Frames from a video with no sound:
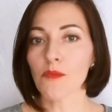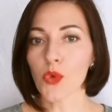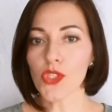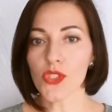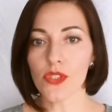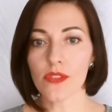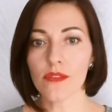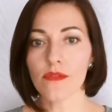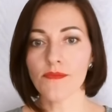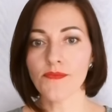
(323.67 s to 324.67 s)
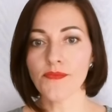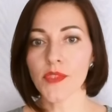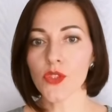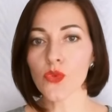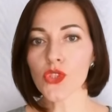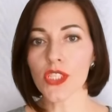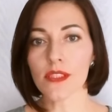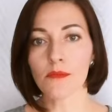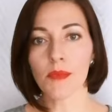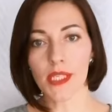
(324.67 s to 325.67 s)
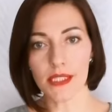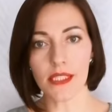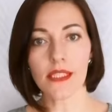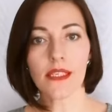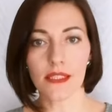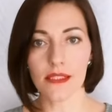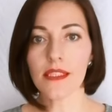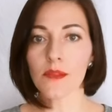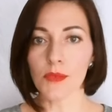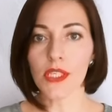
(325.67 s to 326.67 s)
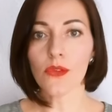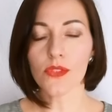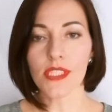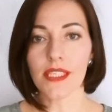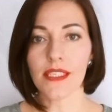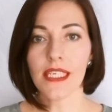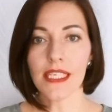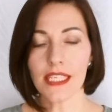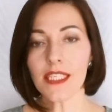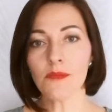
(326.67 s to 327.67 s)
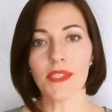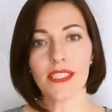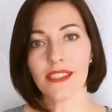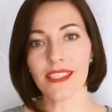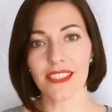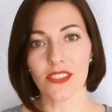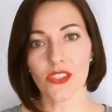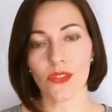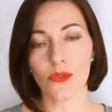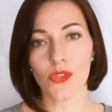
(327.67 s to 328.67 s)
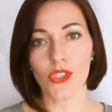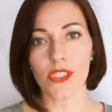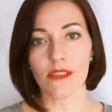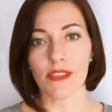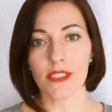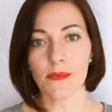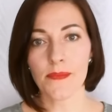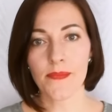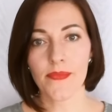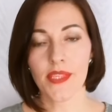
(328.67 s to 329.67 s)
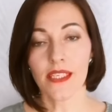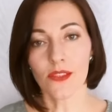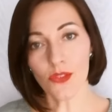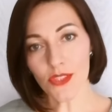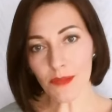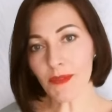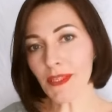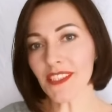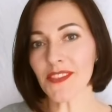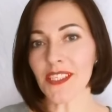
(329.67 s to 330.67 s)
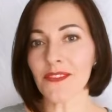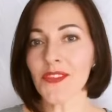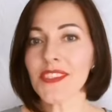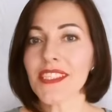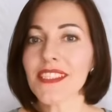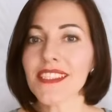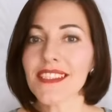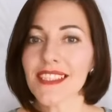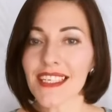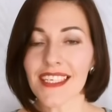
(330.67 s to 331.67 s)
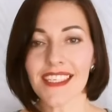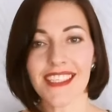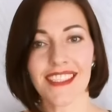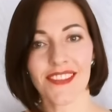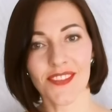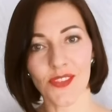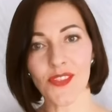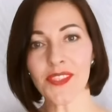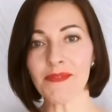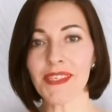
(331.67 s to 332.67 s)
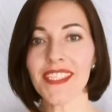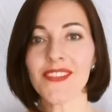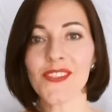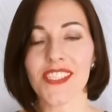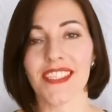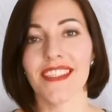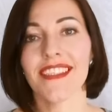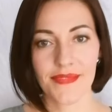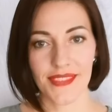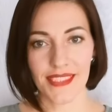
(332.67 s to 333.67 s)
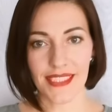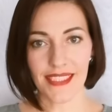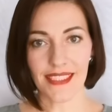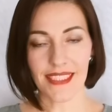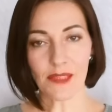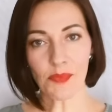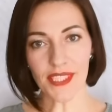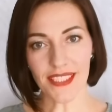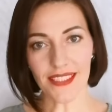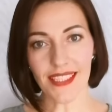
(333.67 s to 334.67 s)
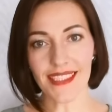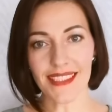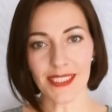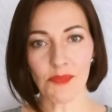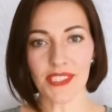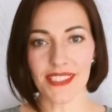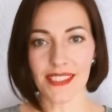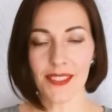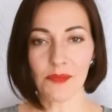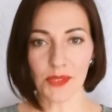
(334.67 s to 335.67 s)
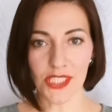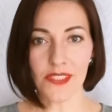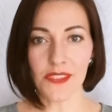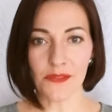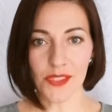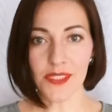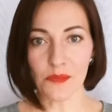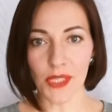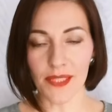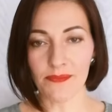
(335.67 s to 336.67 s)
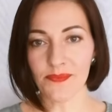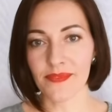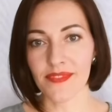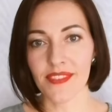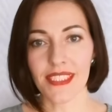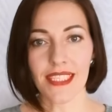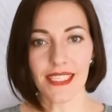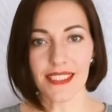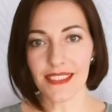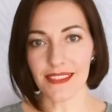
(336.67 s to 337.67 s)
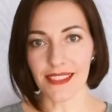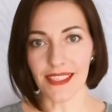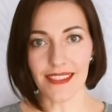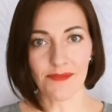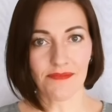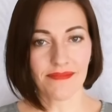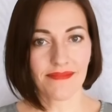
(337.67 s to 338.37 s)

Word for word: больше слушать близких и родных мне людей, их мнение, конечно, учитывать. Но, тем не менее, все равно делать так, как угодно моей душе. Я приняла и простила прежде всего себя, родителей,